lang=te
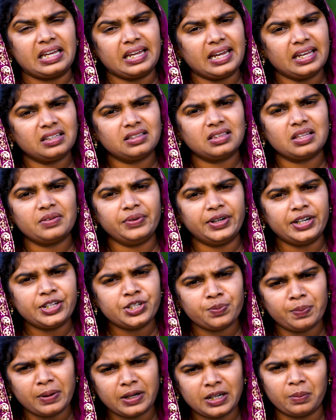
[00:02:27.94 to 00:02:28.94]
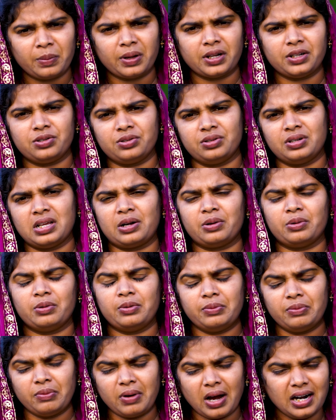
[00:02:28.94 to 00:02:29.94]
ఏదైతే విడిచిపెట్టమంటున్నారో
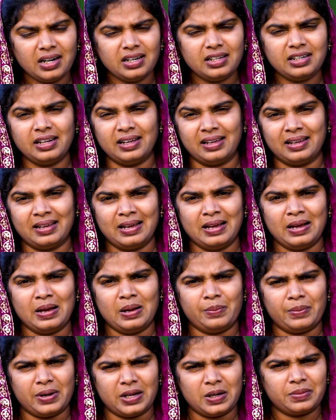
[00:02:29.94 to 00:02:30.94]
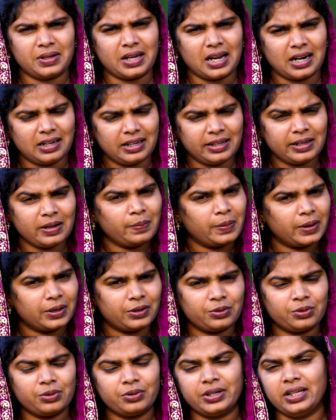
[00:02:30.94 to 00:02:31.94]
వాటిని మనం గట్టిగా
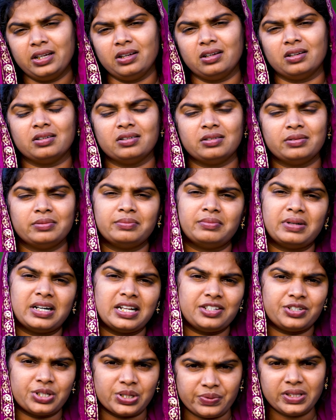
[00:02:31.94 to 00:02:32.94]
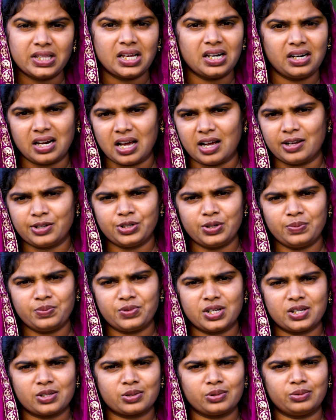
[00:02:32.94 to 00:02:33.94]
పట్టుకొని మన జీవితాలు నాశనం
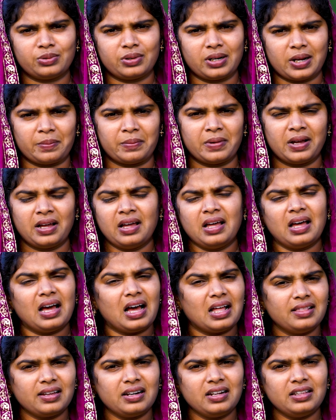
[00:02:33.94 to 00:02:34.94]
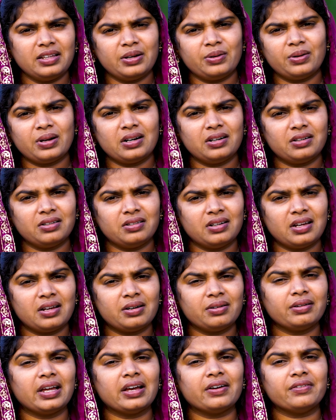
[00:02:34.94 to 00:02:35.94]
చేసుకుంటున్నాం అందుకనే దేవుడు
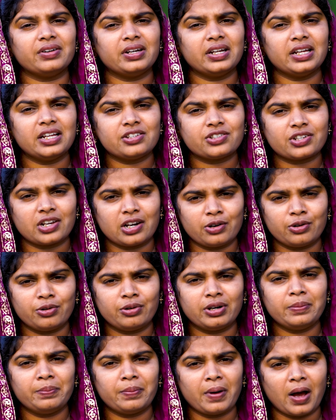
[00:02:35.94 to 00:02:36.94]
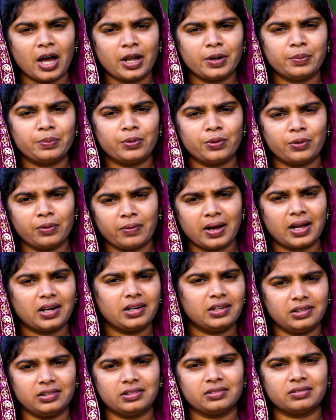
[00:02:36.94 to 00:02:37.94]
అంటున్నారు యవనేచల నుండి
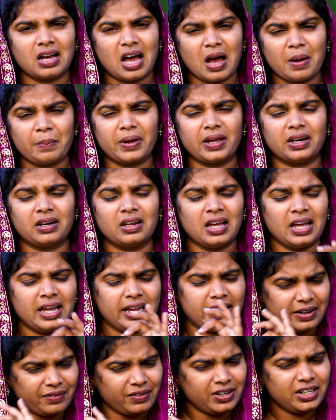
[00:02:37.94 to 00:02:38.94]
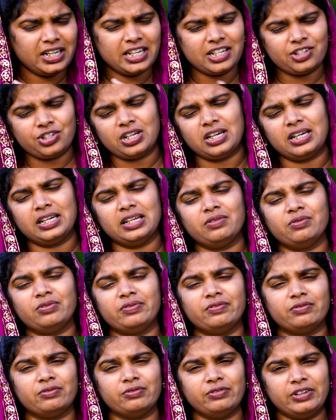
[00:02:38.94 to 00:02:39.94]
పారిపోవాలి ఐ మీన్ యవనేచల్ని
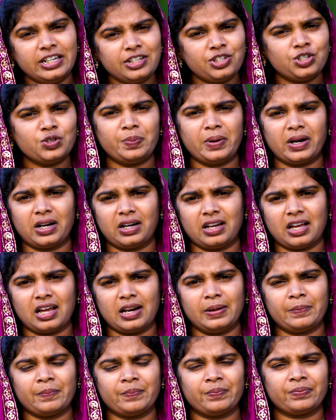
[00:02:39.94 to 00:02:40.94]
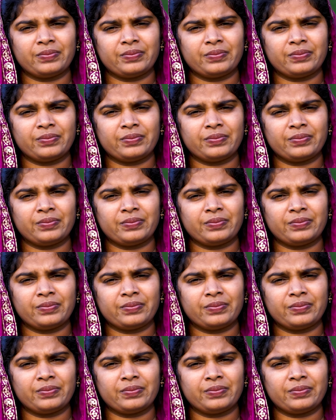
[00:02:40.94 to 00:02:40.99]
విడిచిపెట్టాలి